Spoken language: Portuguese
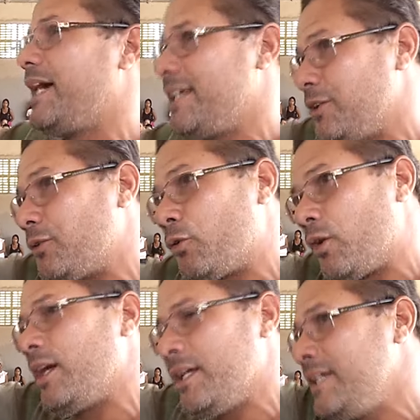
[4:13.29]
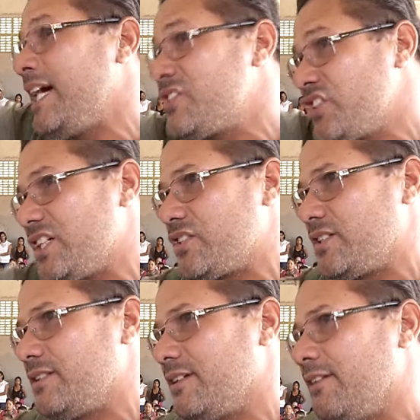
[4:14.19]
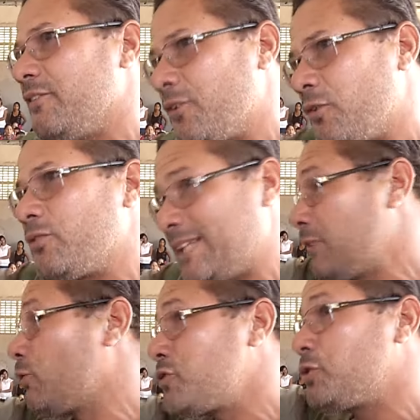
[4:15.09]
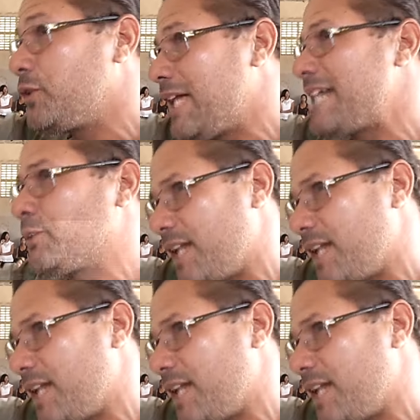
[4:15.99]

para ir adiante, dando continuidade ao